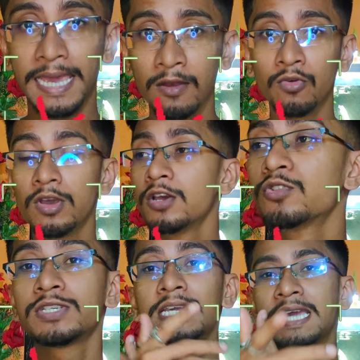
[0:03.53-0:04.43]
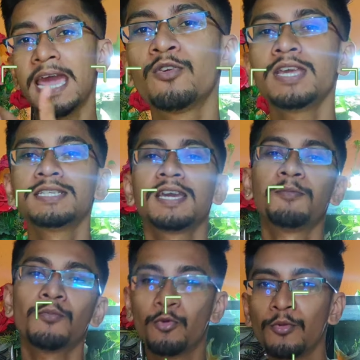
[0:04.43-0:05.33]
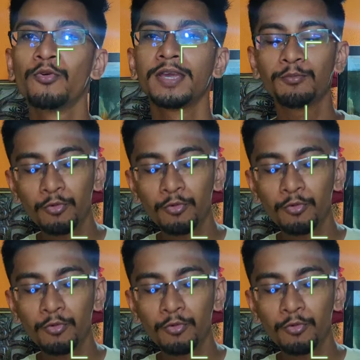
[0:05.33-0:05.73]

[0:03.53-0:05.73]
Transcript: কেন তো সেই কেনই আজকে আমরা বলবো এই